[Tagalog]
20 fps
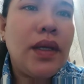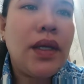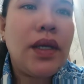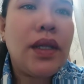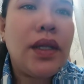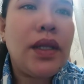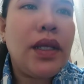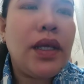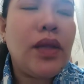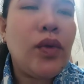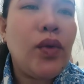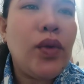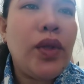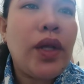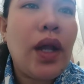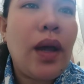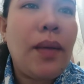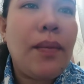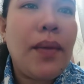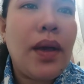Hindi to
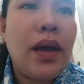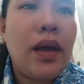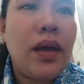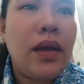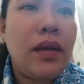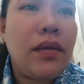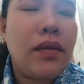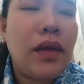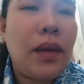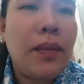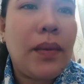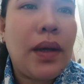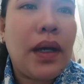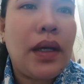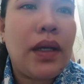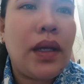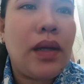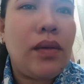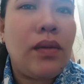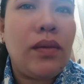drama sa
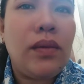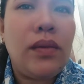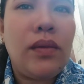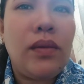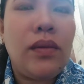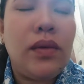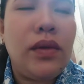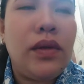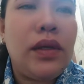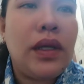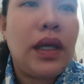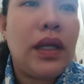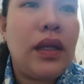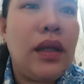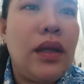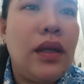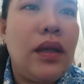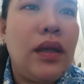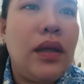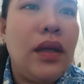mga nanonood
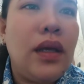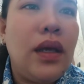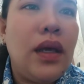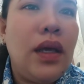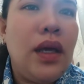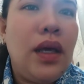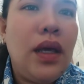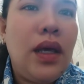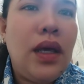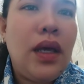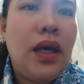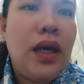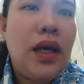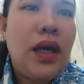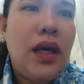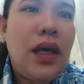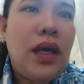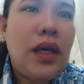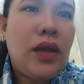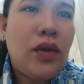dyan.
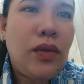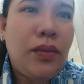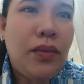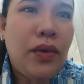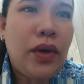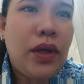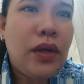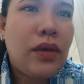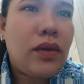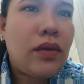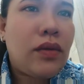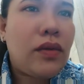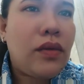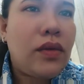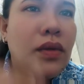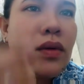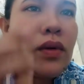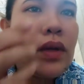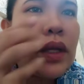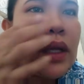Ito po ay true
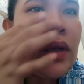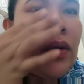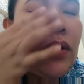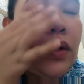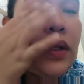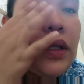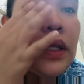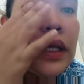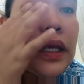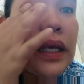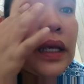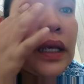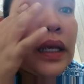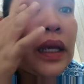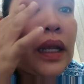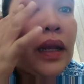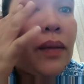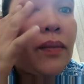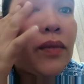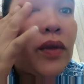story Holiday,
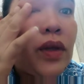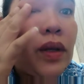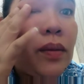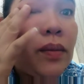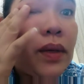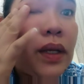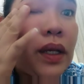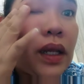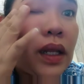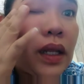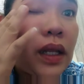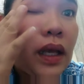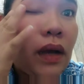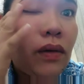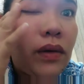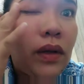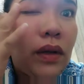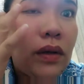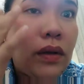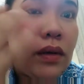Alam nyo naman na hindi
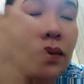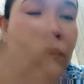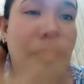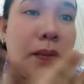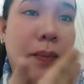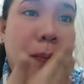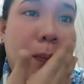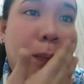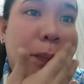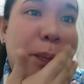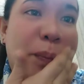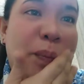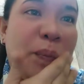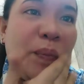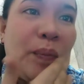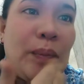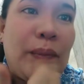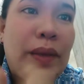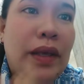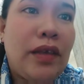ako nag
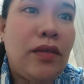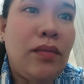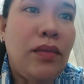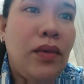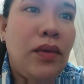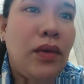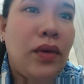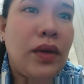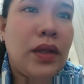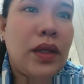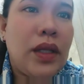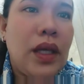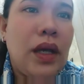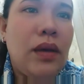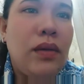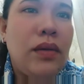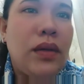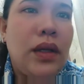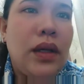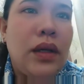Facebook, hindi
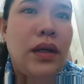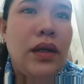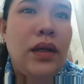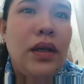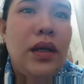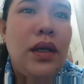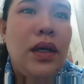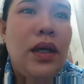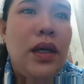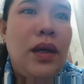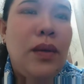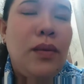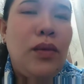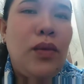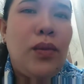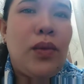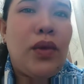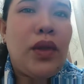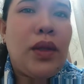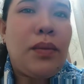ako nag
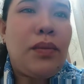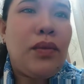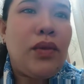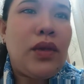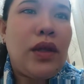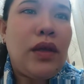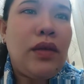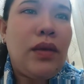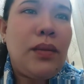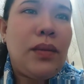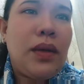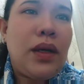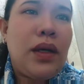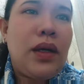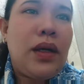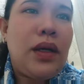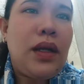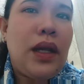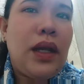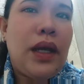pupunta-punta sa
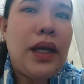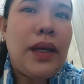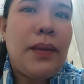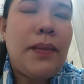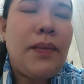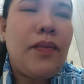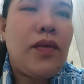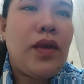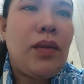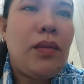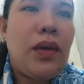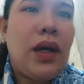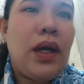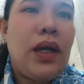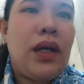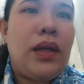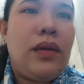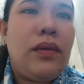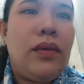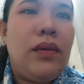mga live, sa mga
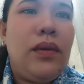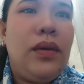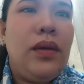ano.